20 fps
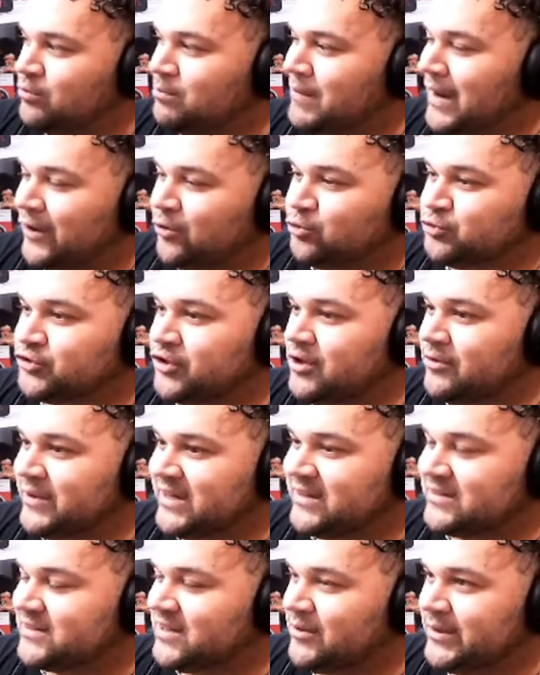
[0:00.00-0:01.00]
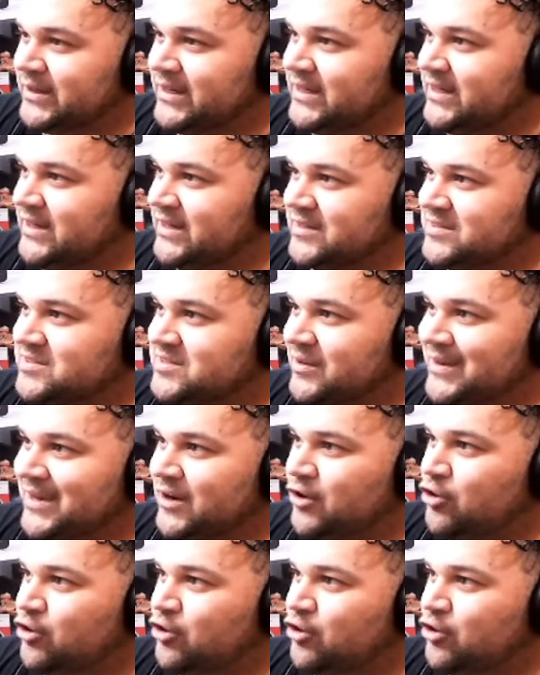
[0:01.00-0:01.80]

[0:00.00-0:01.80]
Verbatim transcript: Manu todavía estaba, ¿sabes?